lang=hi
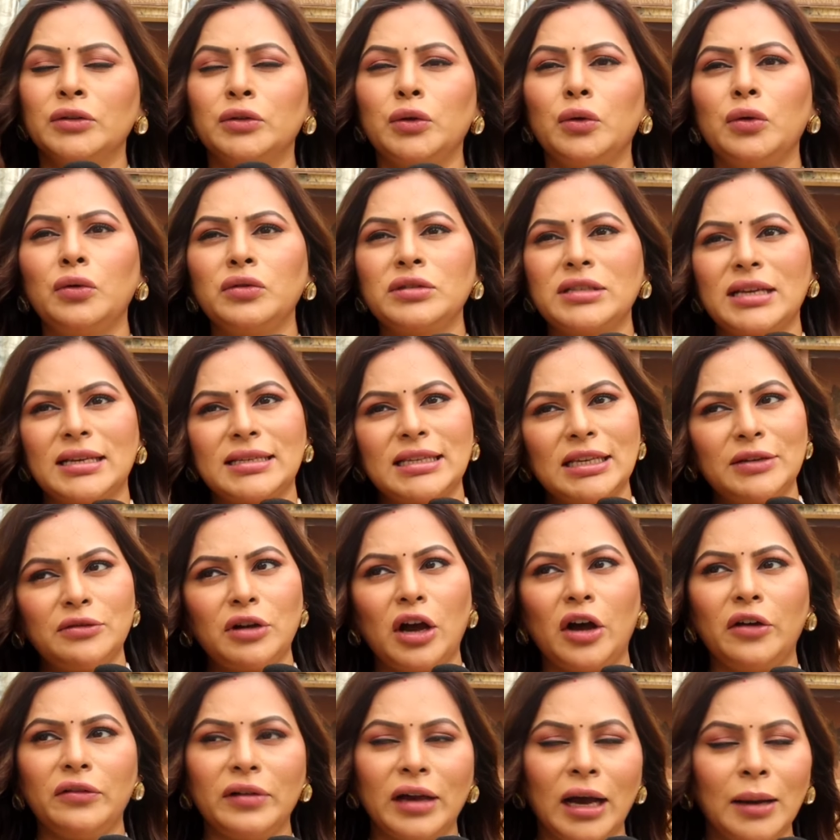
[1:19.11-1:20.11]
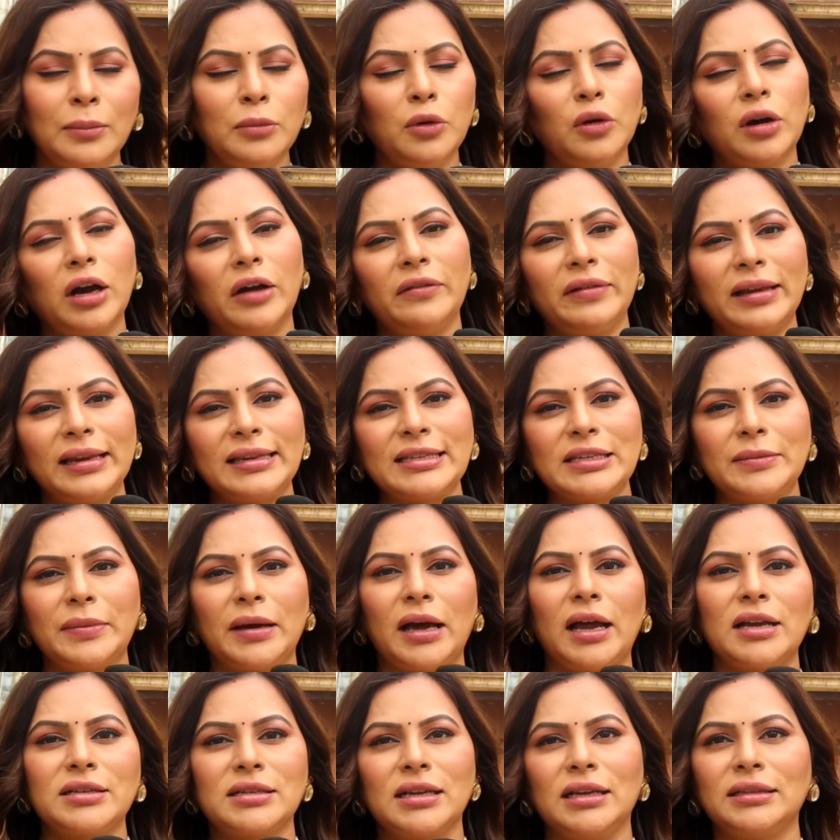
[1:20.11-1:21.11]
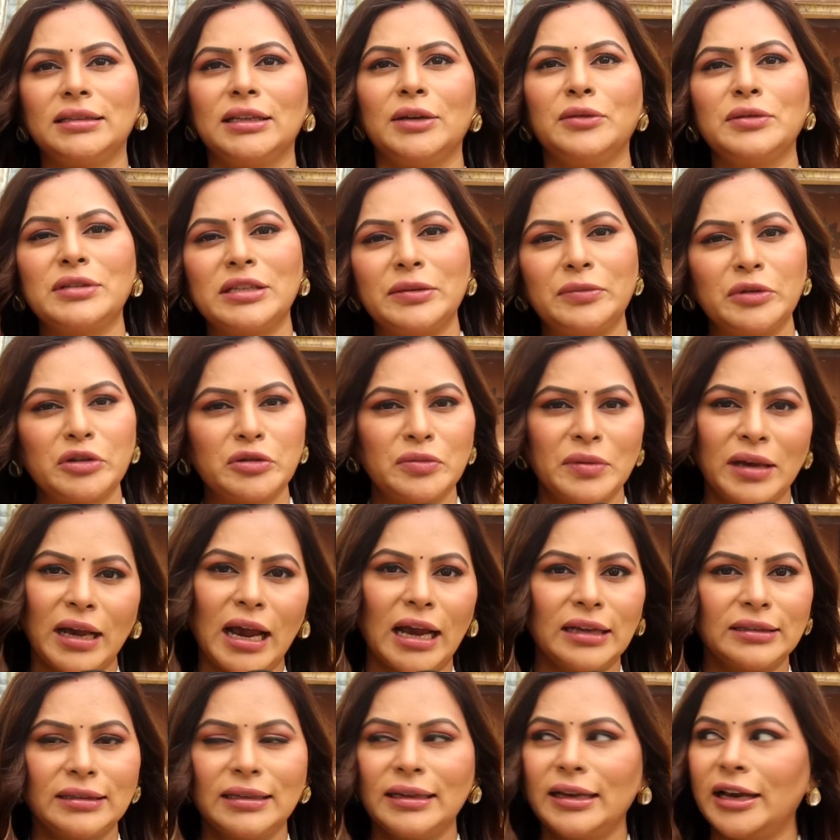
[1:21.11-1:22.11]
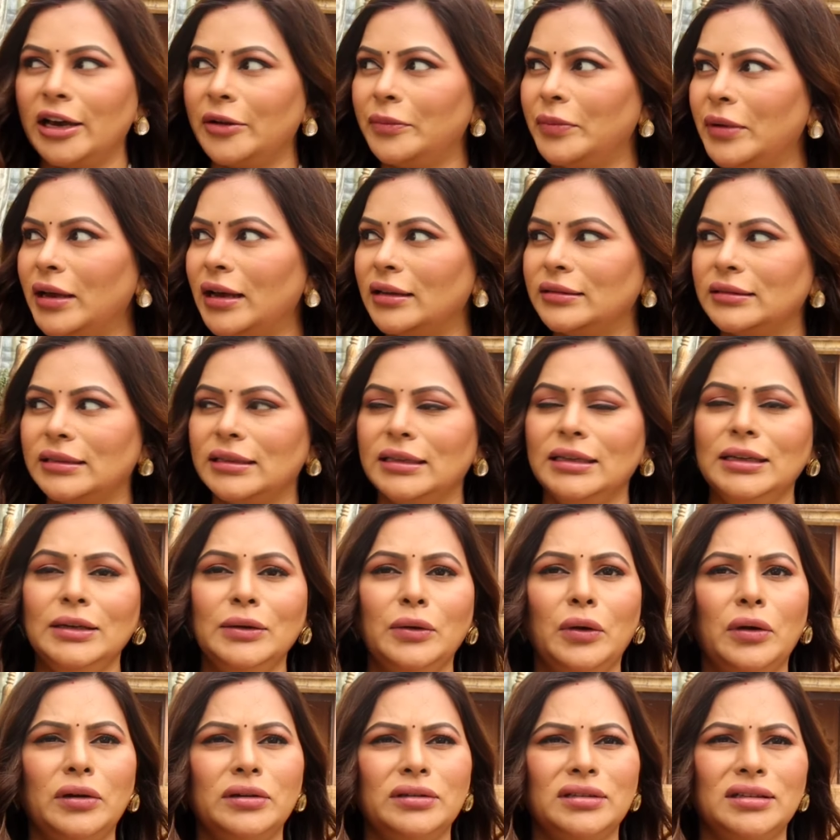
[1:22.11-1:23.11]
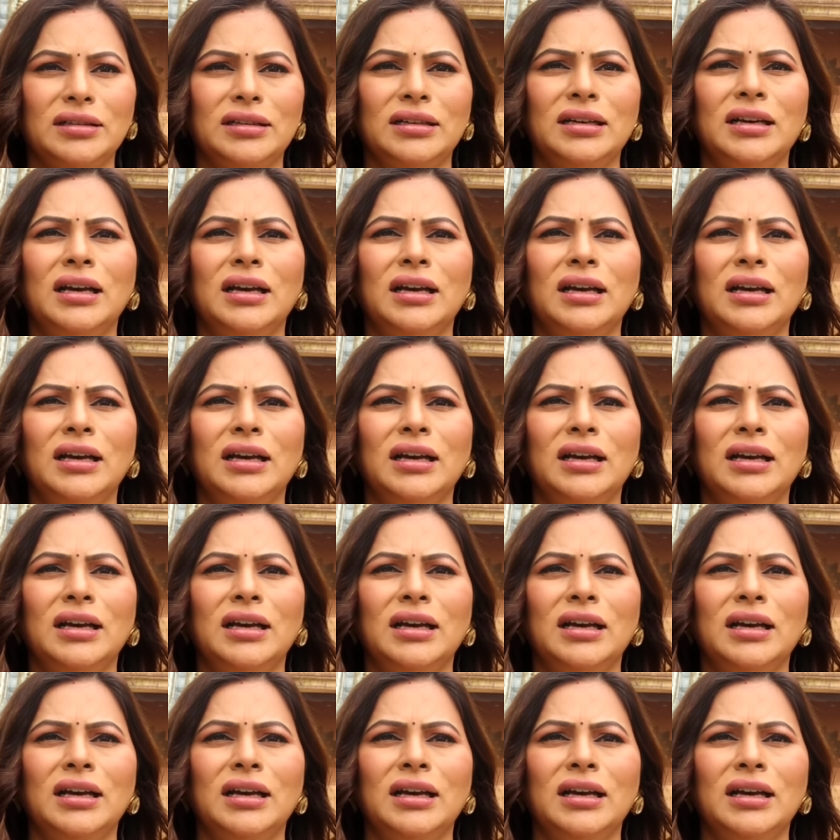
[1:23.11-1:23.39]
तो जैसे ही हम लोग हवेली से बाहर जाते हैं उसी बीच में गायत्री घर पर आती है और